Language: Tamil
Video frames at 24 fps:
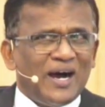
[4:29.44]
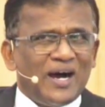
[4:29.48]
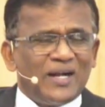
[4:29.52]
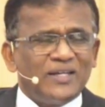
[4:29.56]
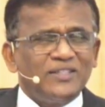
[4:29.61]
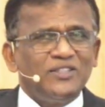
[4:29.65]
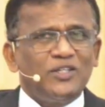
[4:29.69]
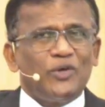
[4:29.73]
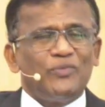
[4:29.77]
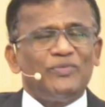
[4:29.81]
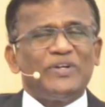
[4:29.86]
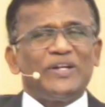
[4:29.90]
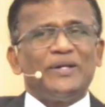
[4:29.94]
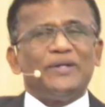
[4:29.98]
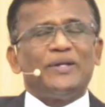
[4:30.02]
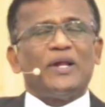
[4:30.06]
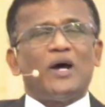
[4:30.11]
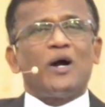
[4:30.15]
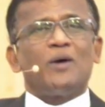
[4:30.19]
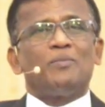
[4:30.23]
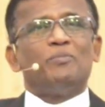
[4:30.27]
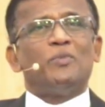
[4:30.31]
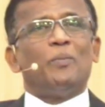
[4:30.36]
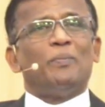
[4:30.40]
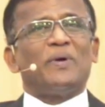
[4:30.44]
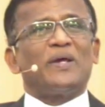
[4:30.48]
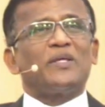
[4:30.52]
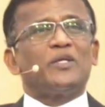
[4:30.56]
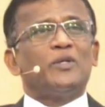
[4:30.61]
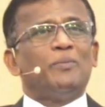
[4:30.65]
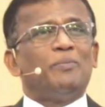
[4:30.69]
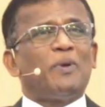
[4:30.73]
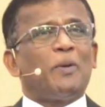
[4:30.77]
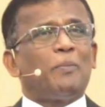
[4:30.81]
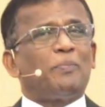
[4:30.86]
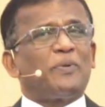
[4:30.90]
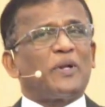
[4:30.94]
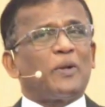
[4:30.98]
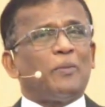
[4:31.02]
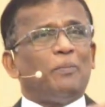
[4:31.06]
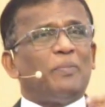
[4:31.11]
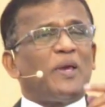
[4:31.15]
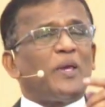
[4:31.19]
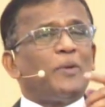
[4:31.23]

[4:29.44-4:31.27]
ஆண்டவர் நாம மகிமை பெற